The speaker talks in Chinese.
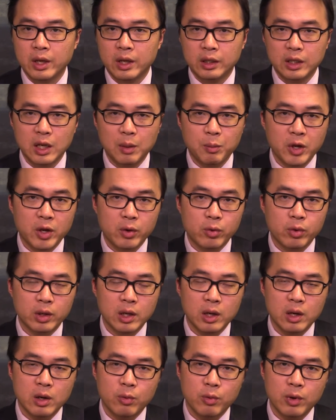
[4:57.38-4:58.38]
那美国
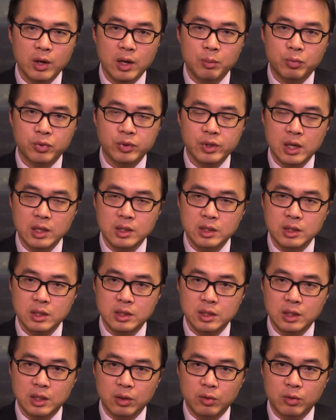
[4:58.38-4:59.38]
呢，为了不让自
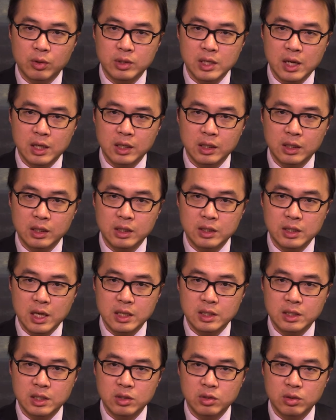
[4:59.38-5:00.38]
己的国家利益在
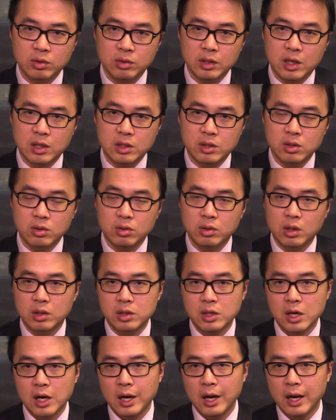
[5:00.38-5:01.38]
其中也受到
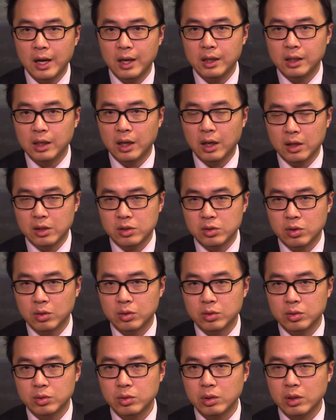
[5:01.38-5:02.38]
伤害啊，
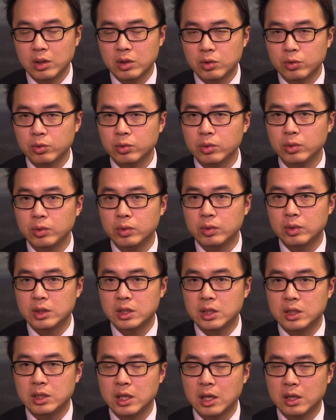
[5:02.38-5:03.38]
从最初预
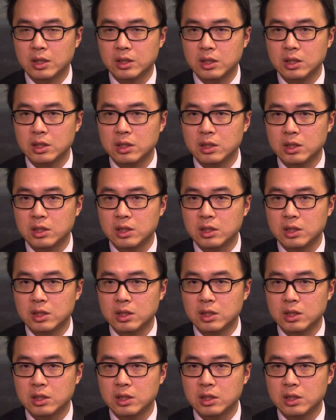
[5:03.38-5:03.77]
计降息的